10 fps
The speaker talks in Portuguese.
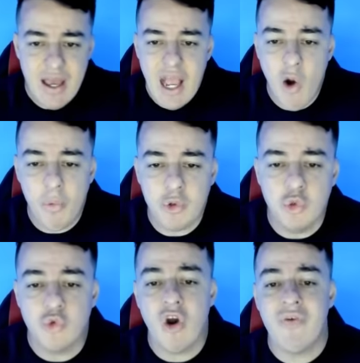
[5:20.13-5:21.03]
é um
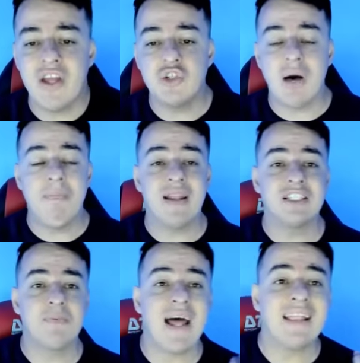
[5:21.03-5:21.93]
produto que foi vendido
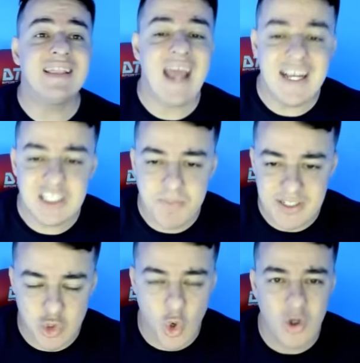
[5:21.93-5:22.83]
apenas para 10
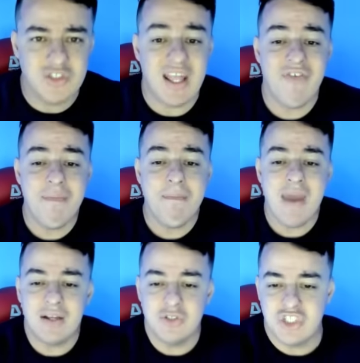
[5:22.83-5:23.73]
pessoas, teve
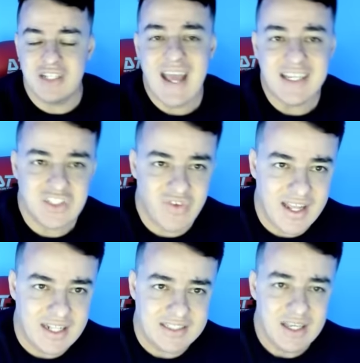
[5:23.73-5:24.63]
menos de 10
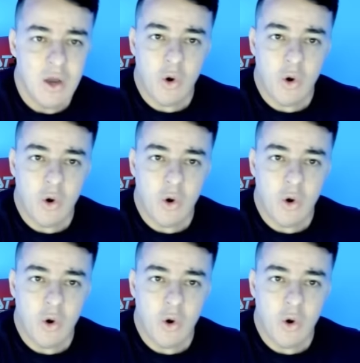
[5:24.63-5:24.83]
vendas,